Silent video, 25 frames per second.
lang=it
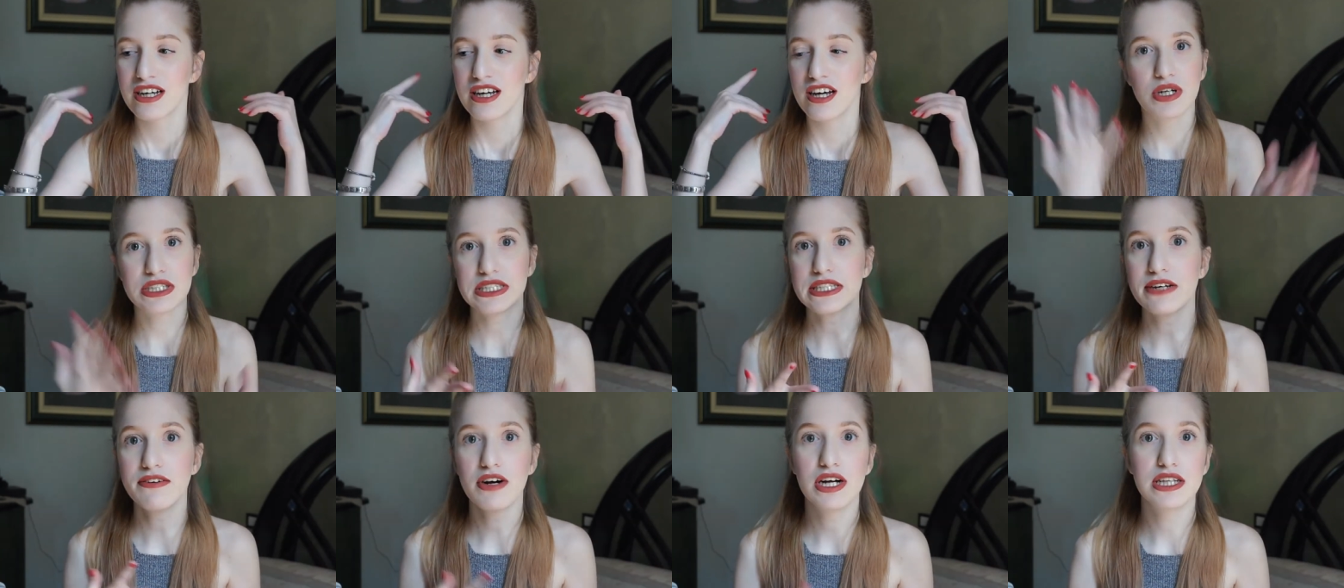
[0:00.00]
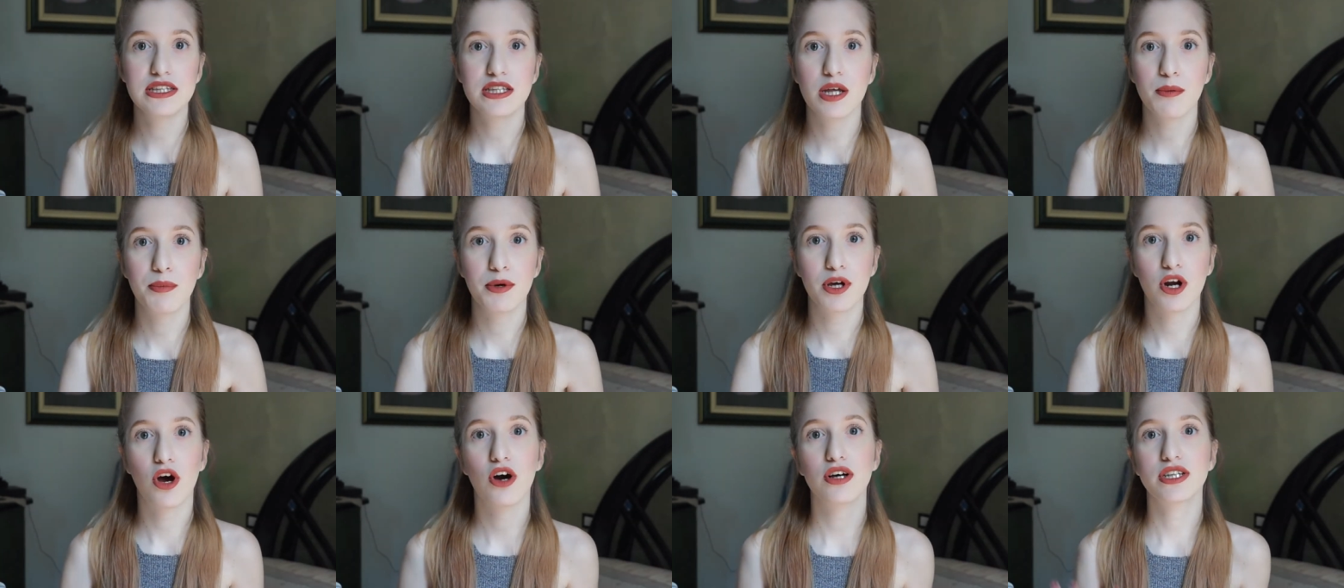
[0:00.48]
Questa
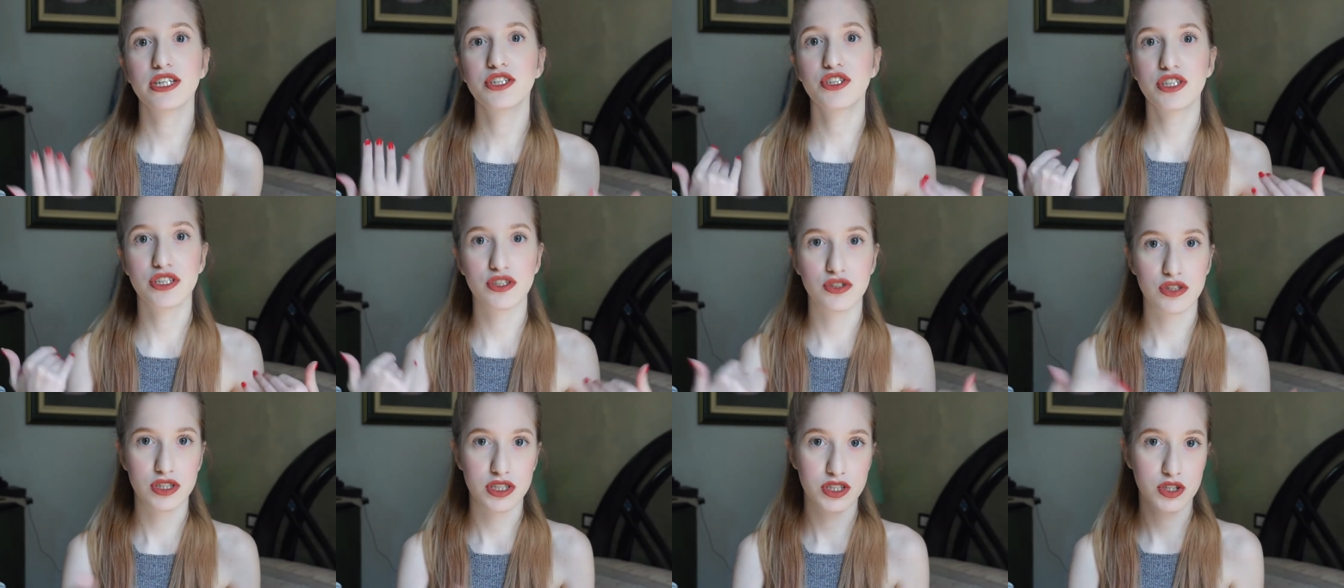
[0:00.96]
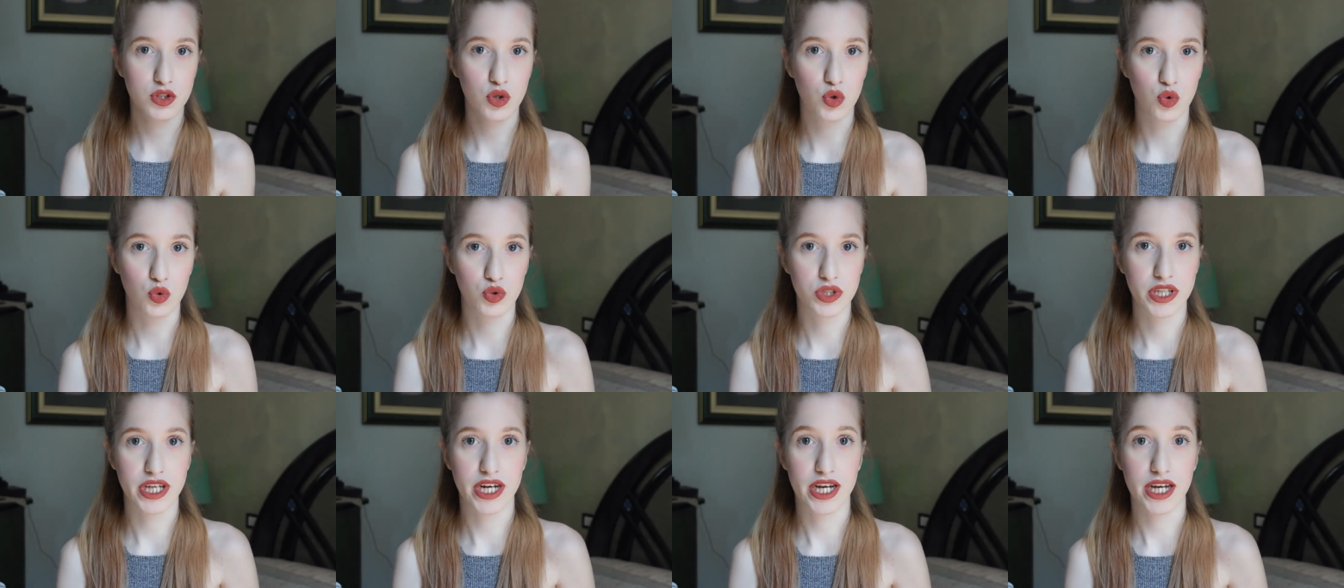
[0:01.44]
volta però ho deciso di
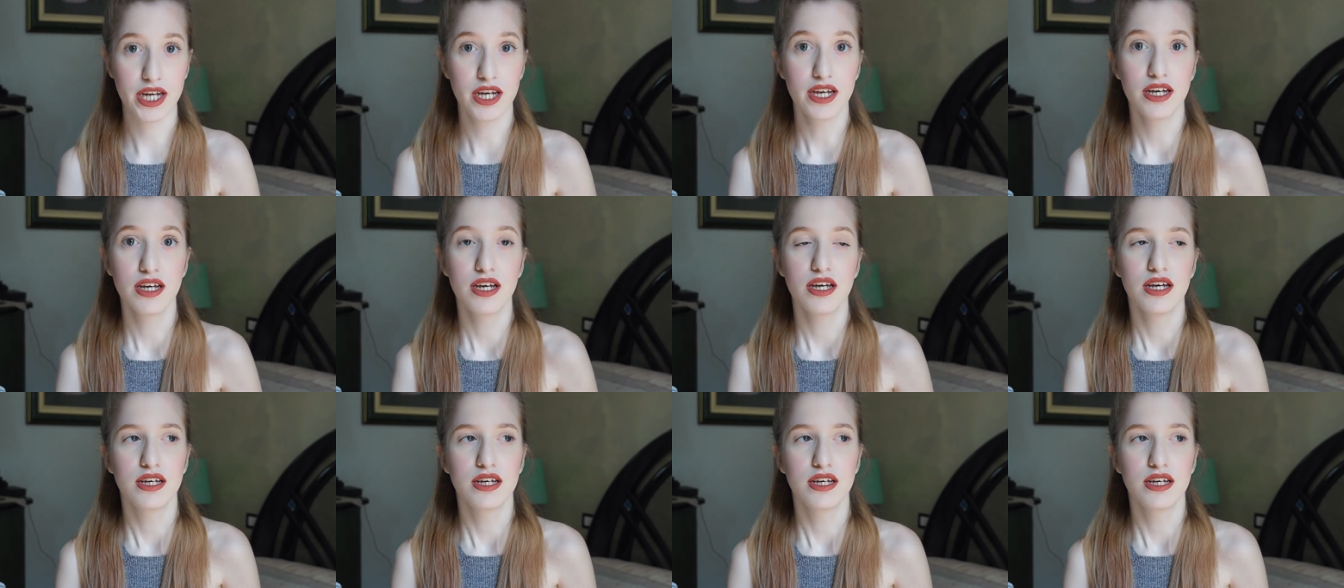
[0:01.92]
includere,